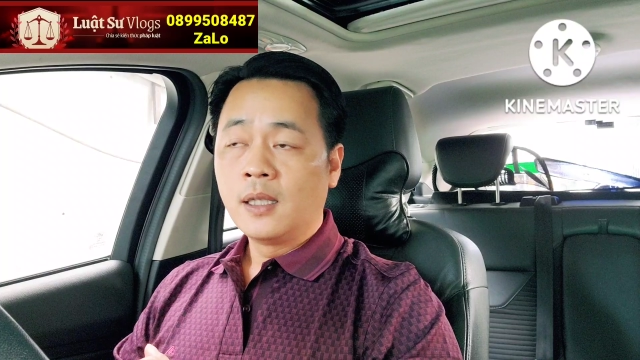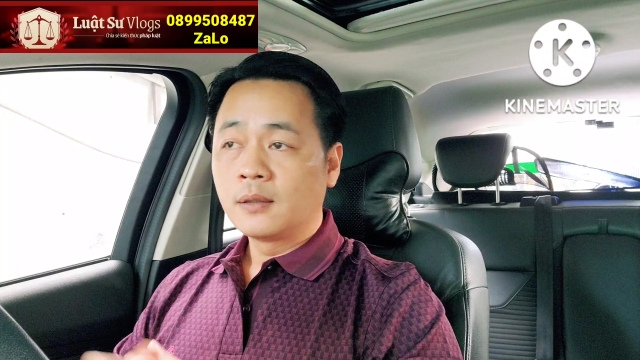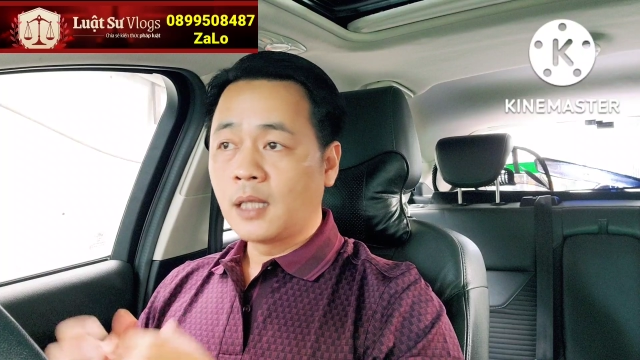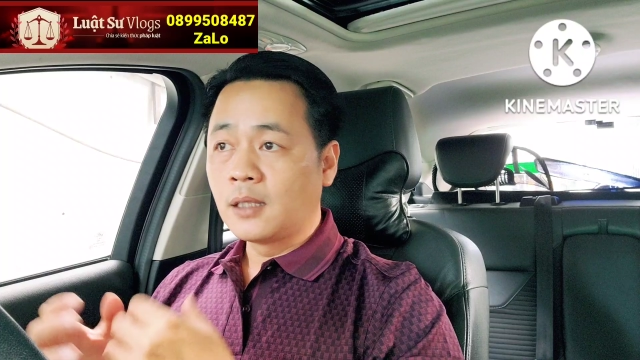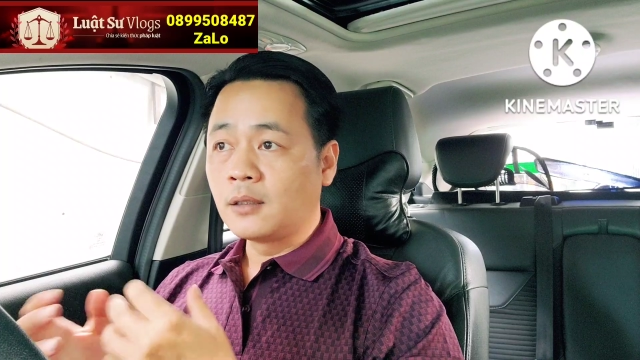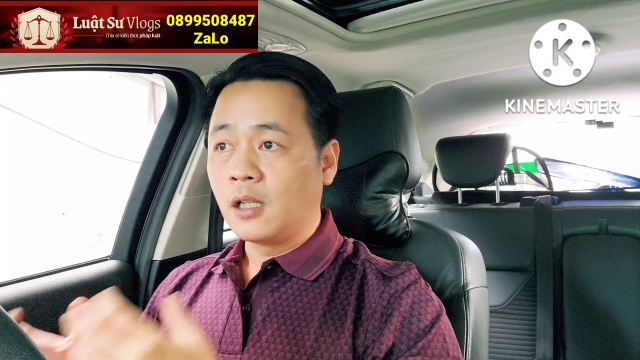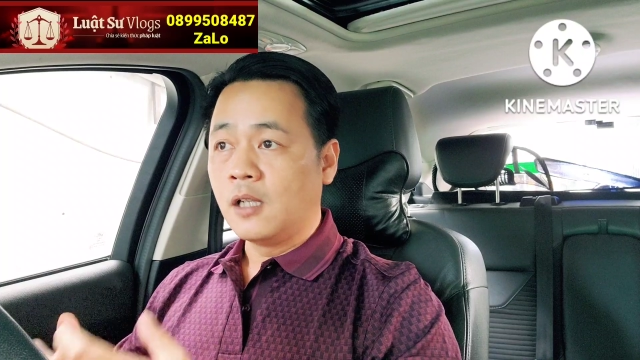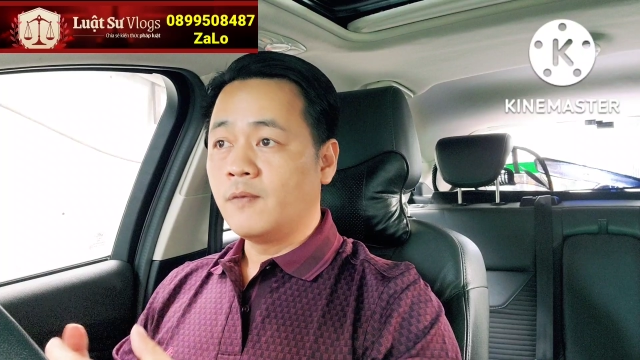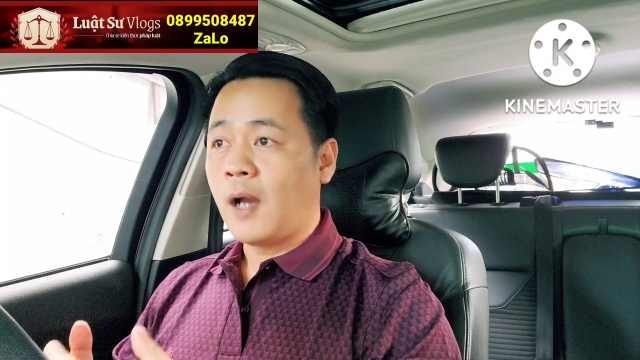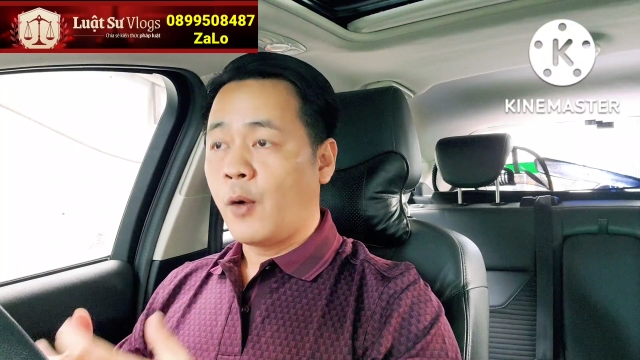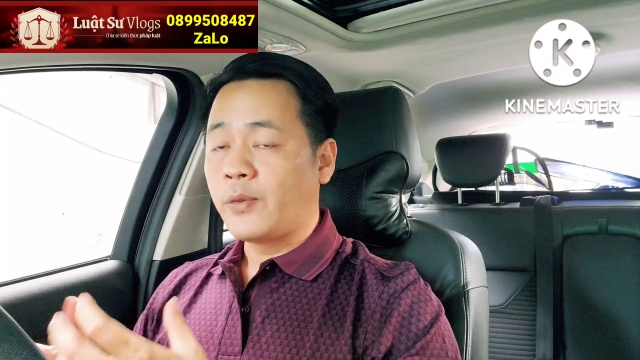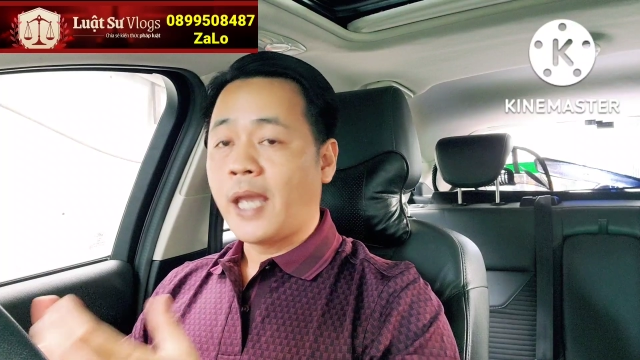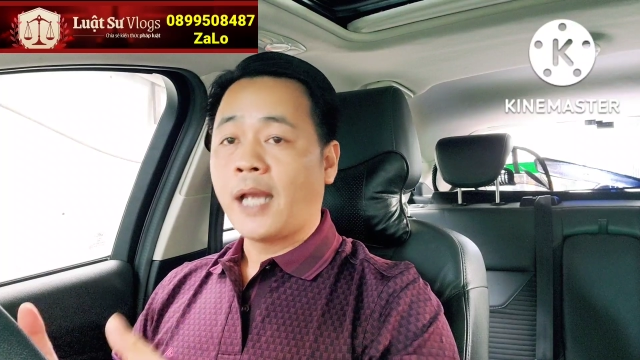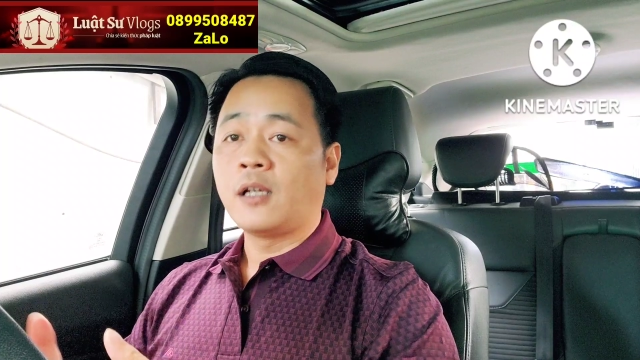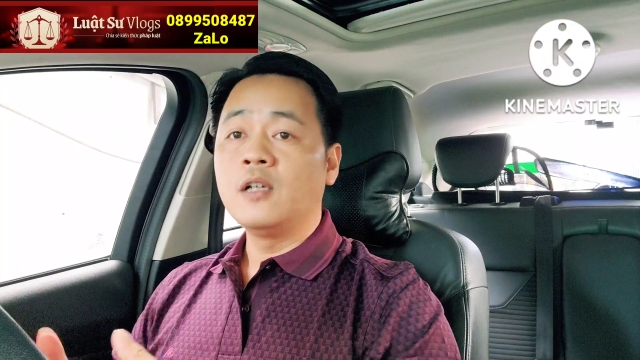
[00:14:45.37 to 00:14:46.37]
tin tưởng vào
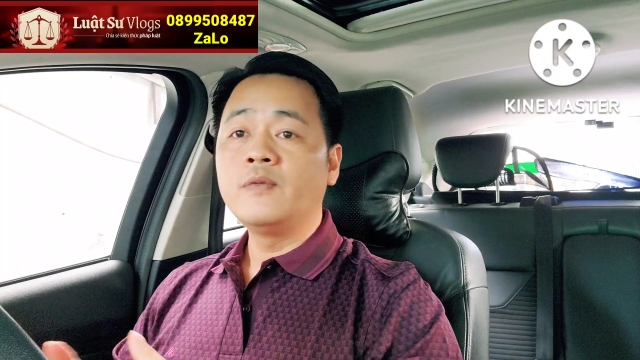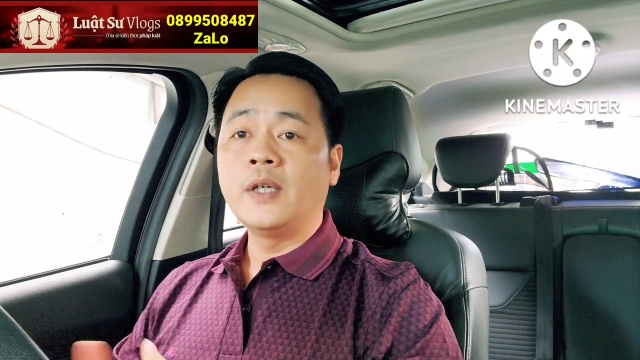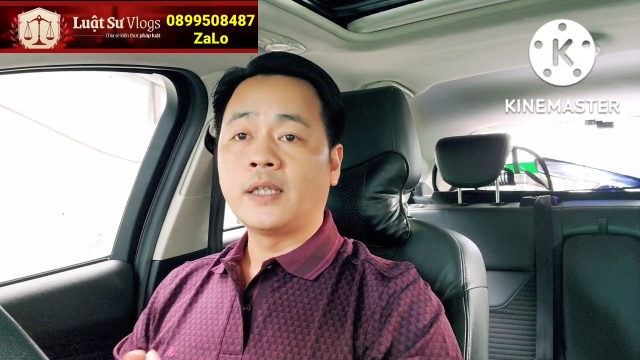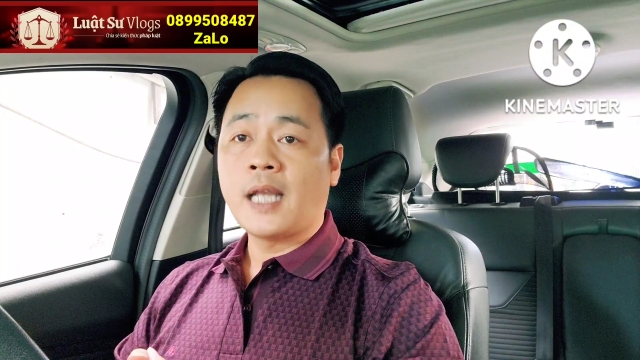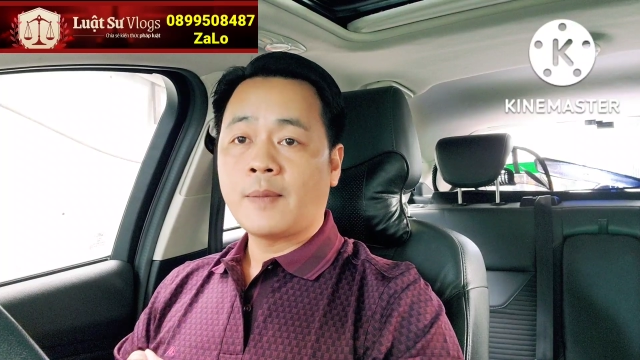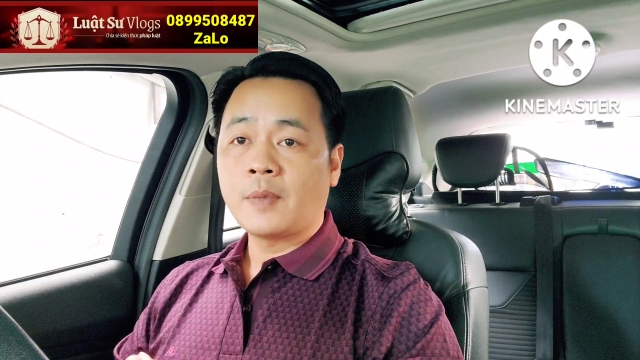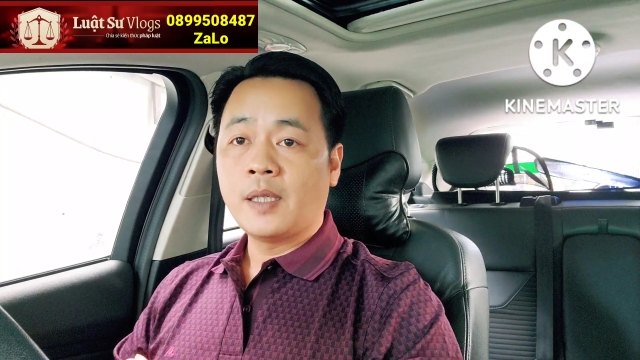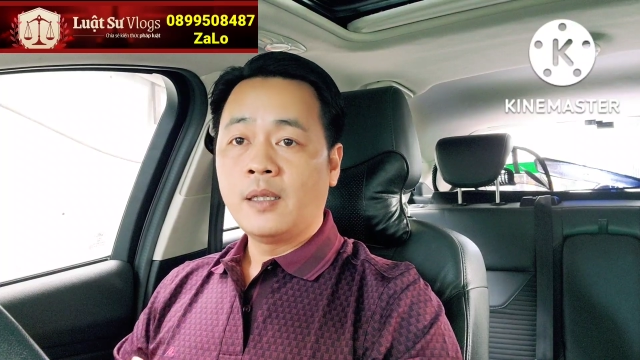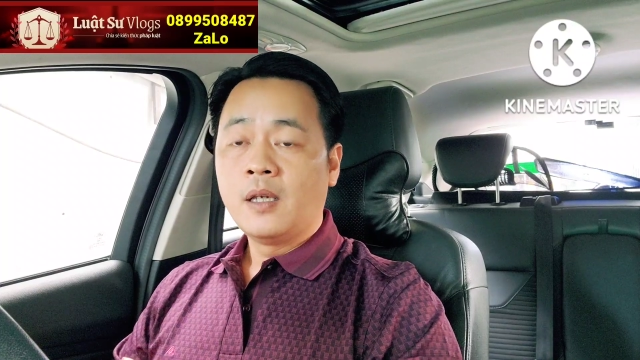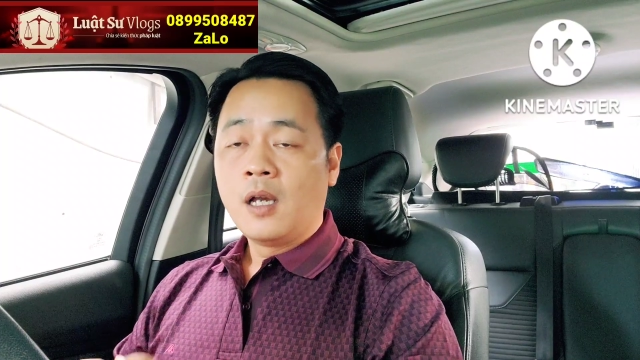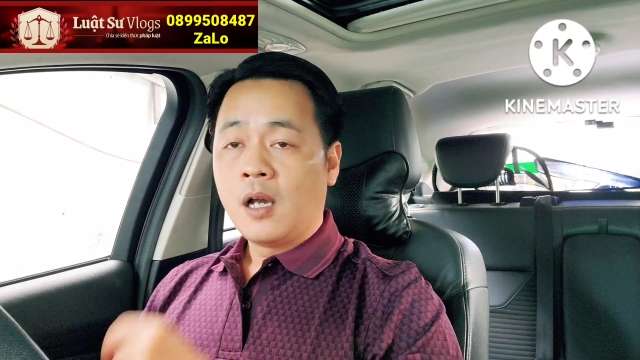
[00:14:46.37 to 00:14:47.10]
nhà nước Việt Nam đi,